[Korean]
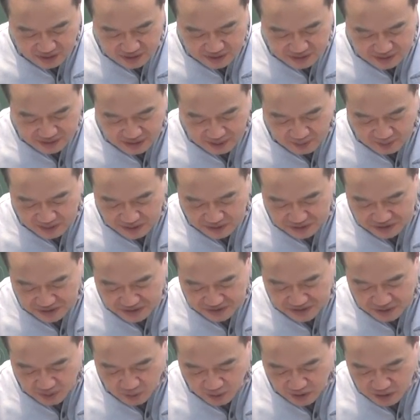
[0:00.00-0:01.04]
근대
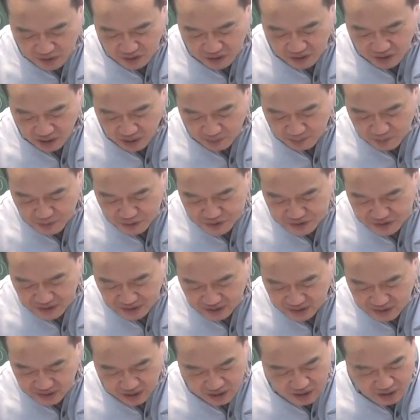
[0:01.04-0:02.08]
관료제에서 관료의 업무
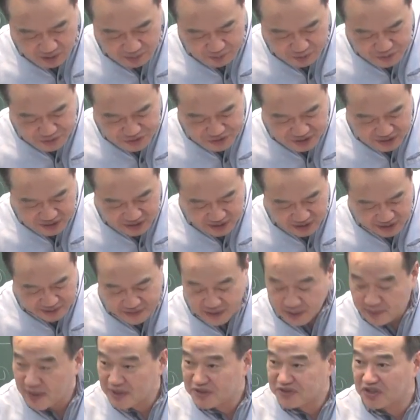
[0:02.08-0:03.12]
수행은 문세에
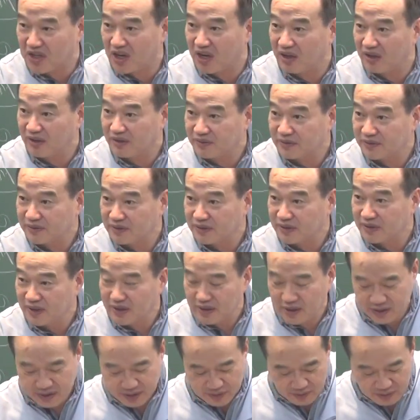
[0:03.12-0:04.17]
의한다 맞죠?
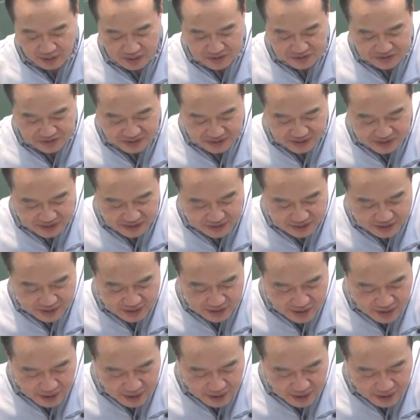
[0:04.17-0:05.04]
관료제는